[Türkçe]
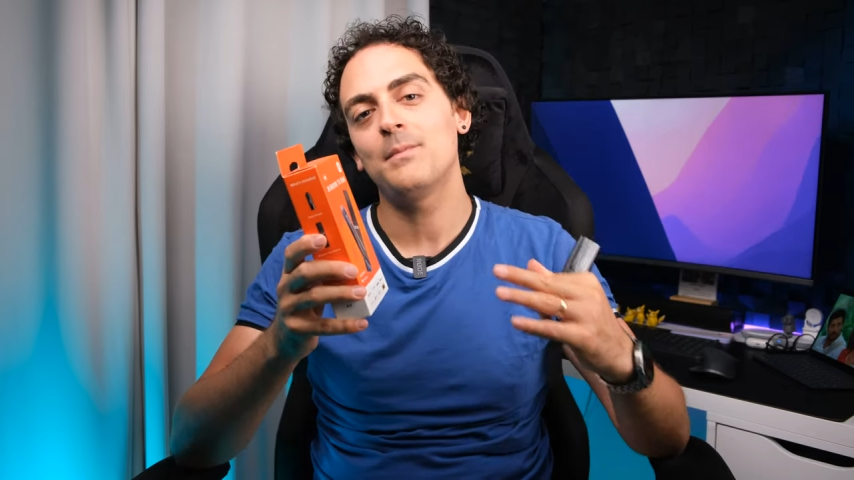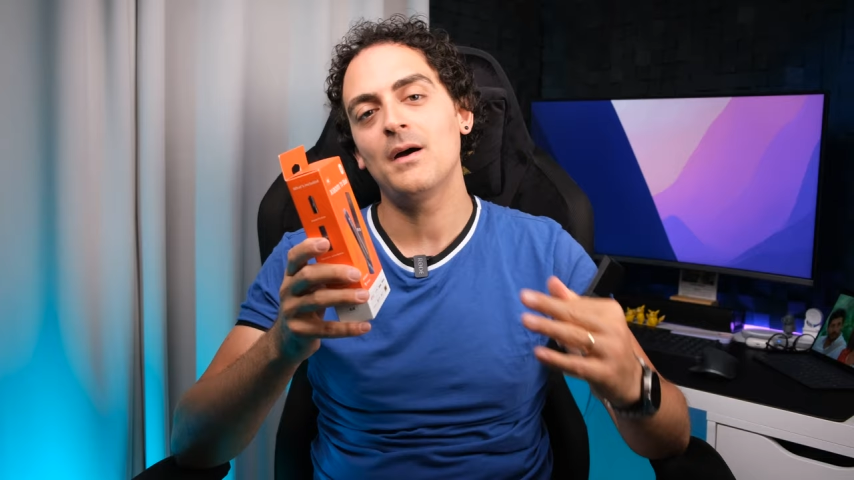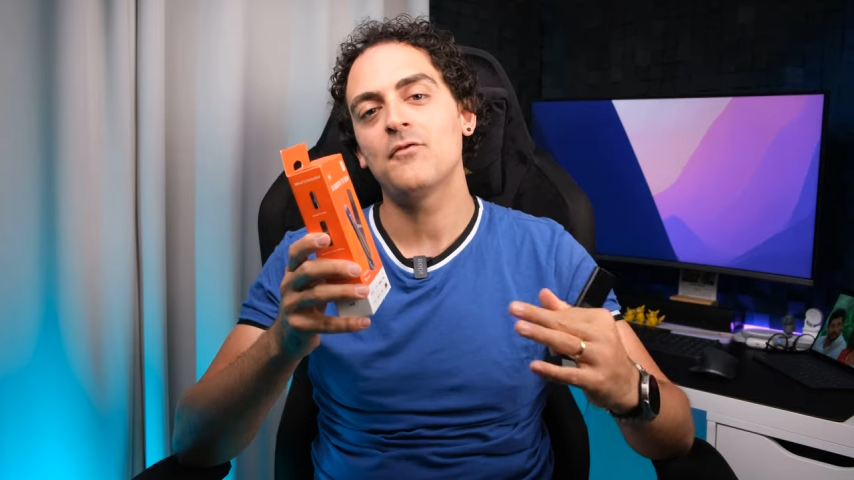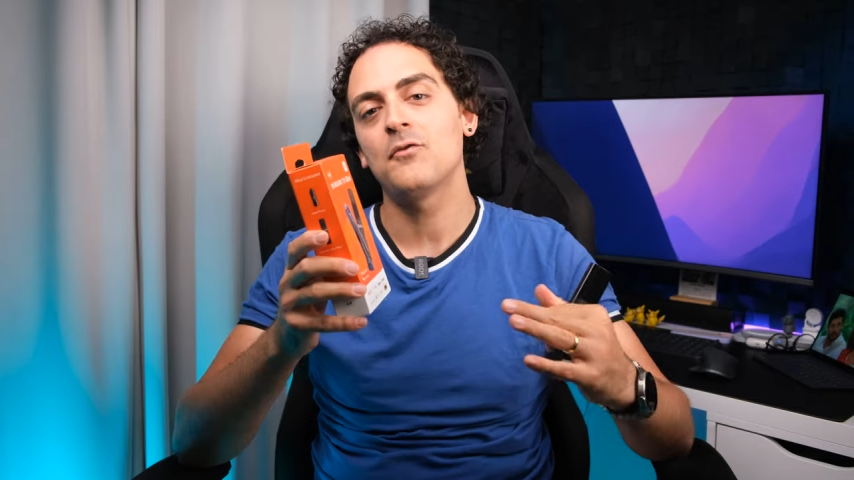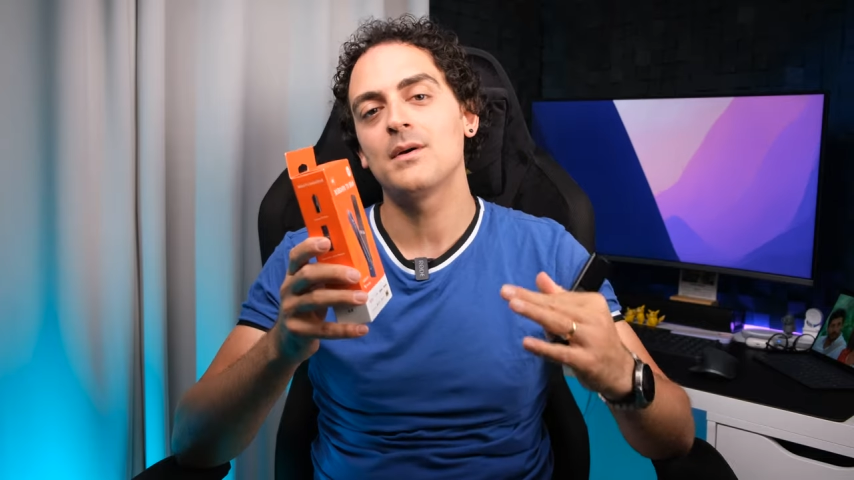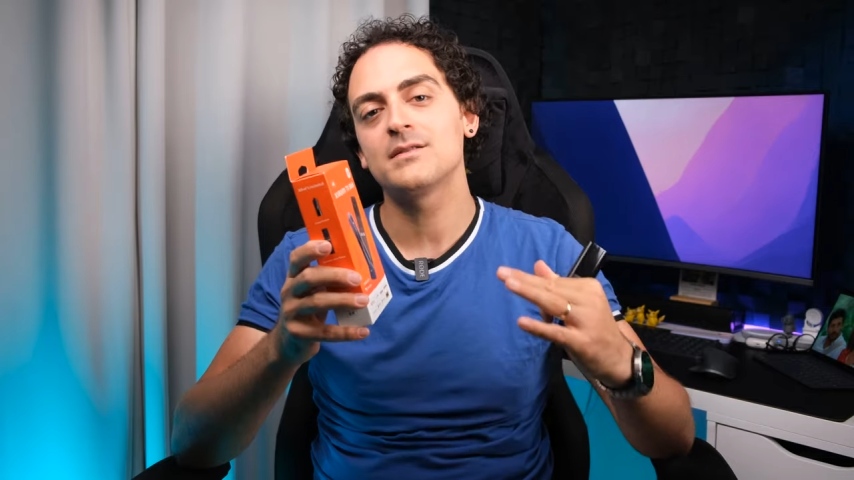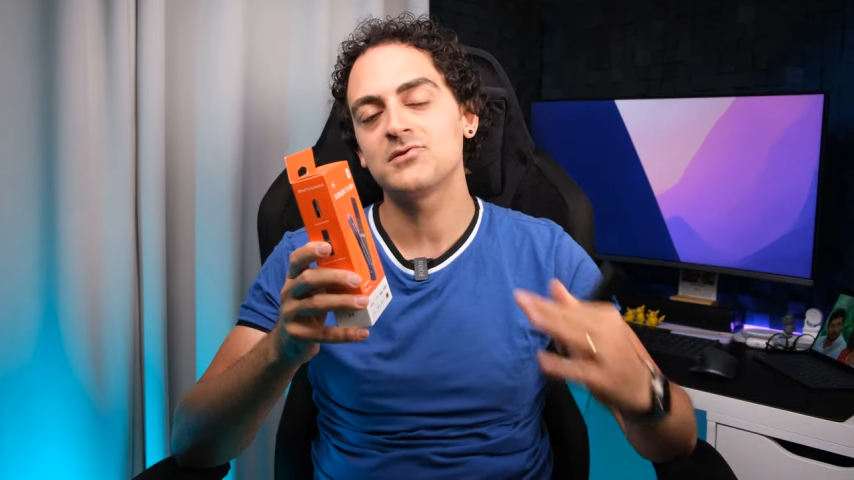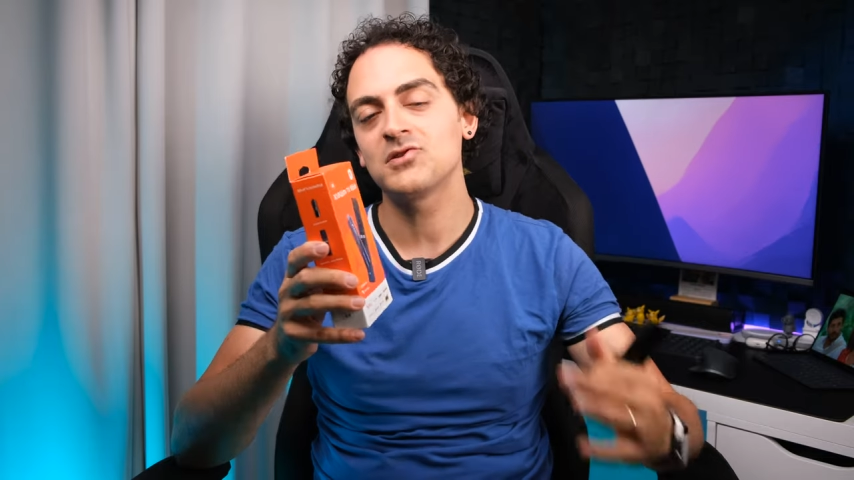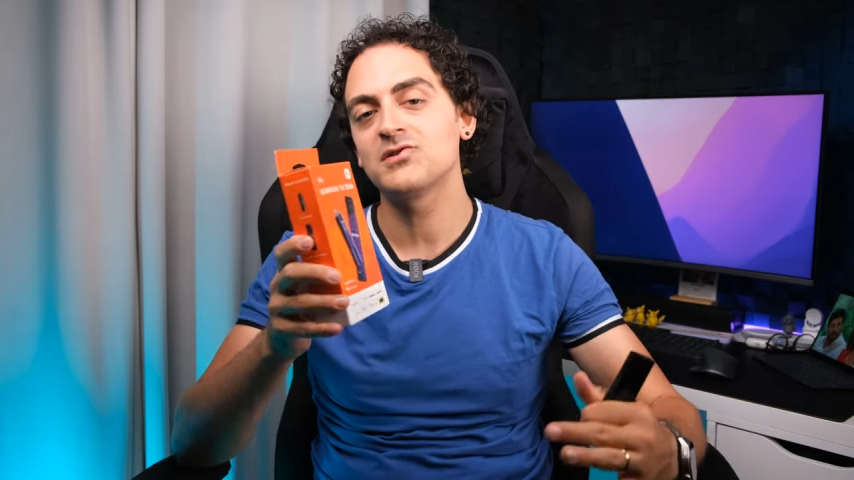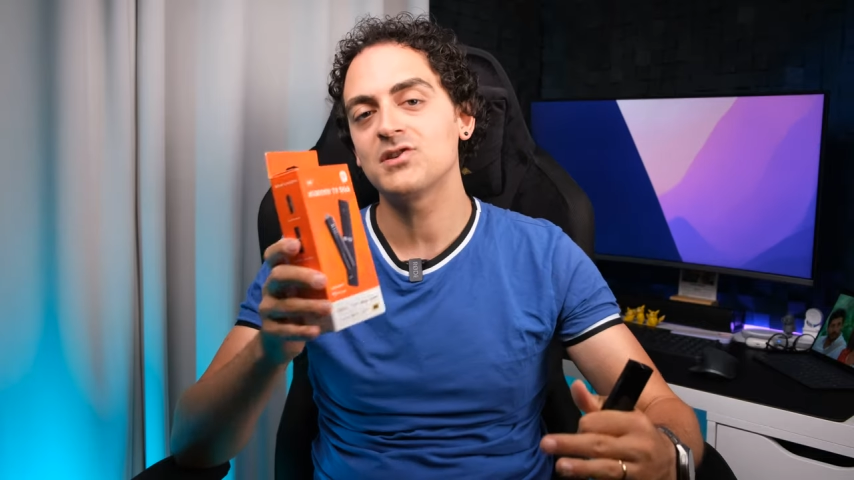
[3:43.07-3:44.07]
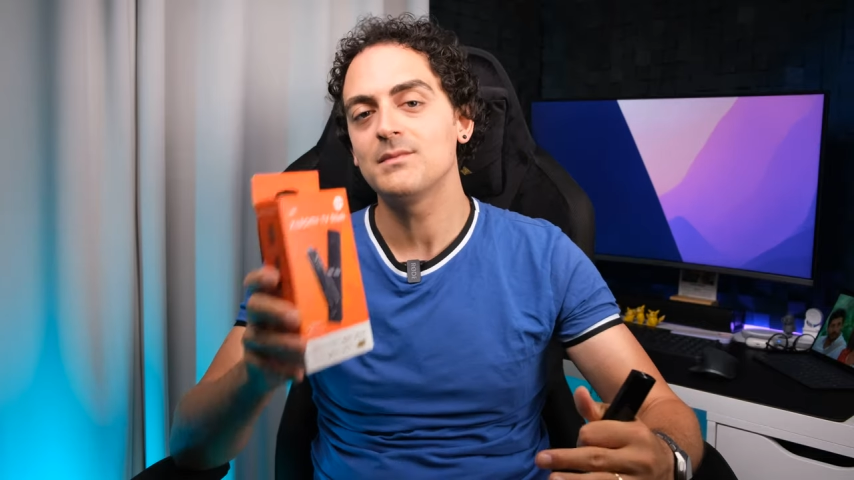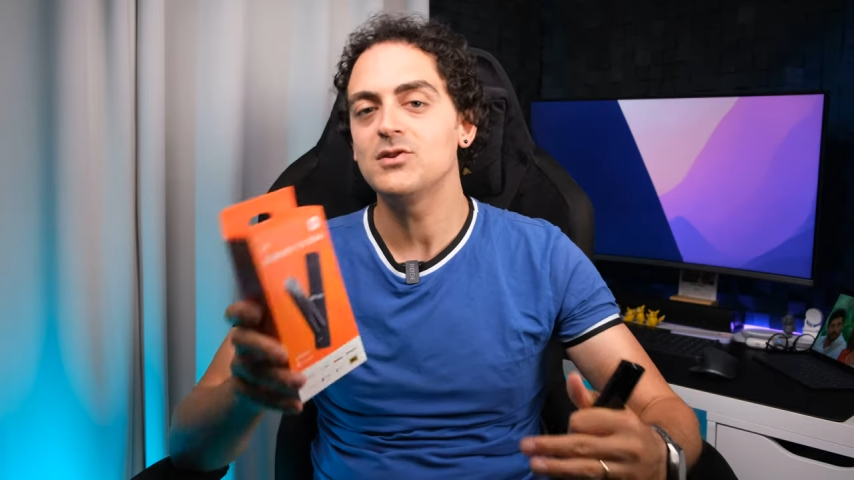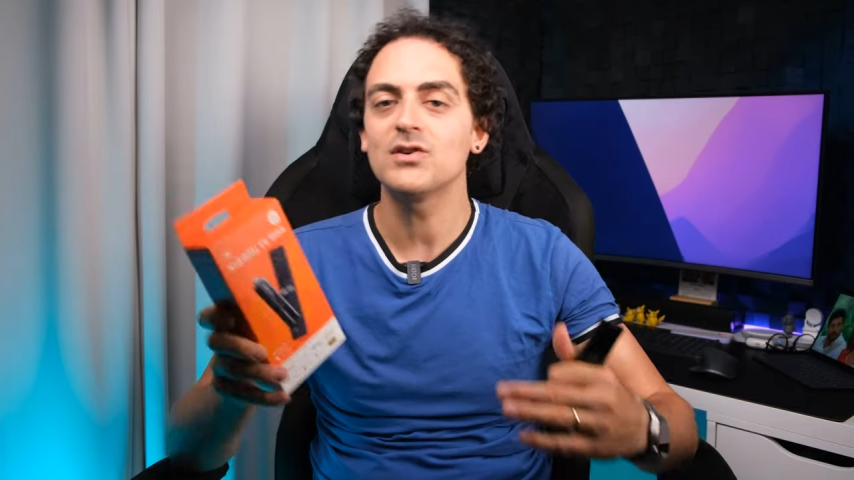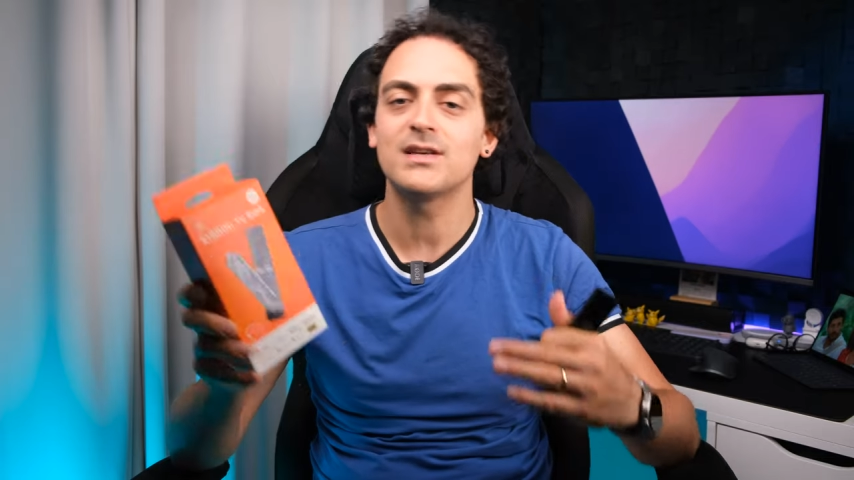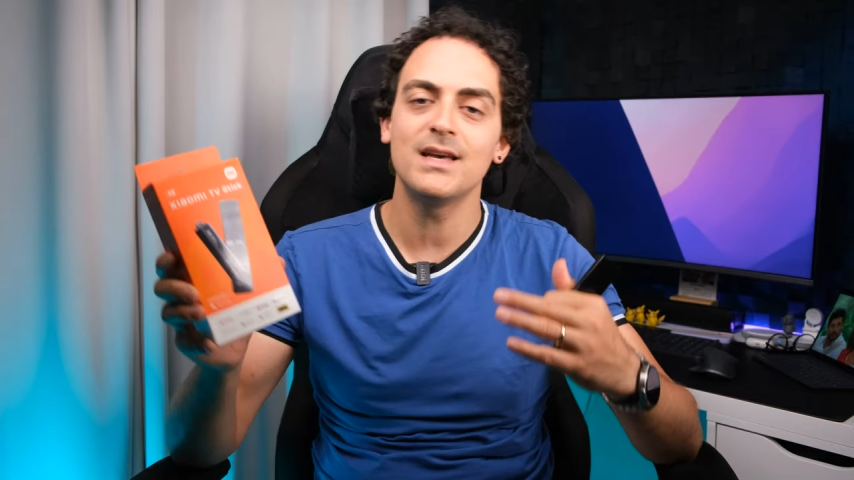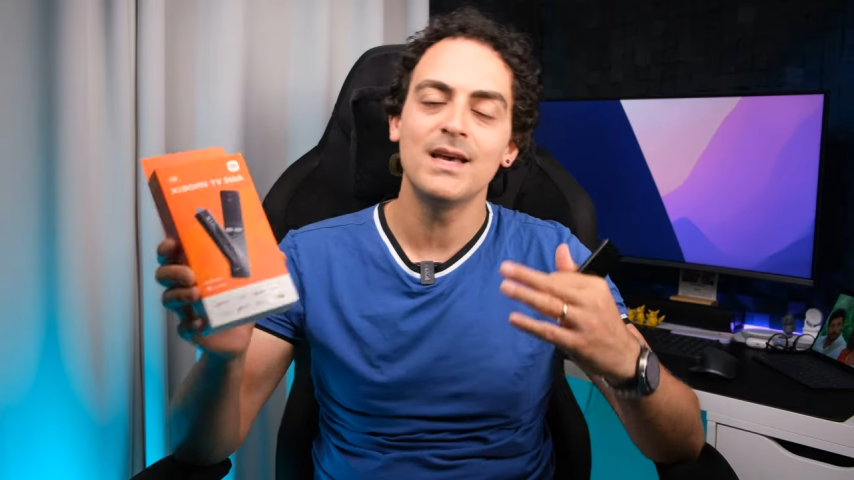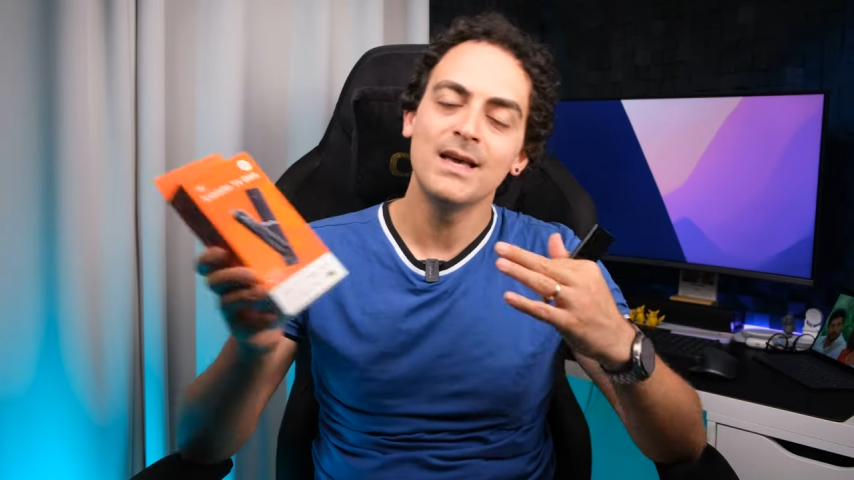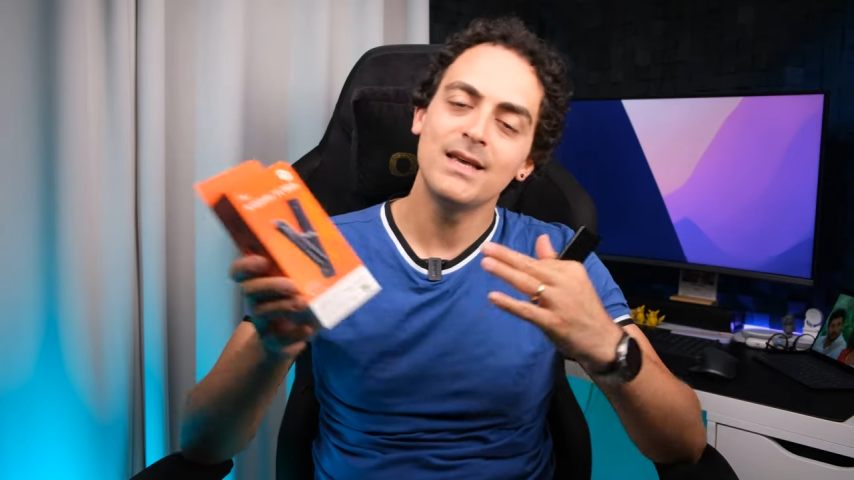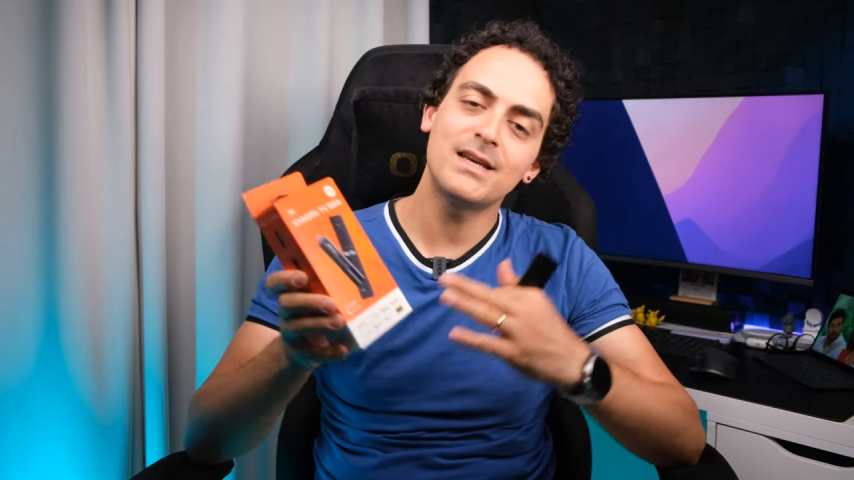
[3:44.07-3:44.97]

performanslı çalışabiliyor ki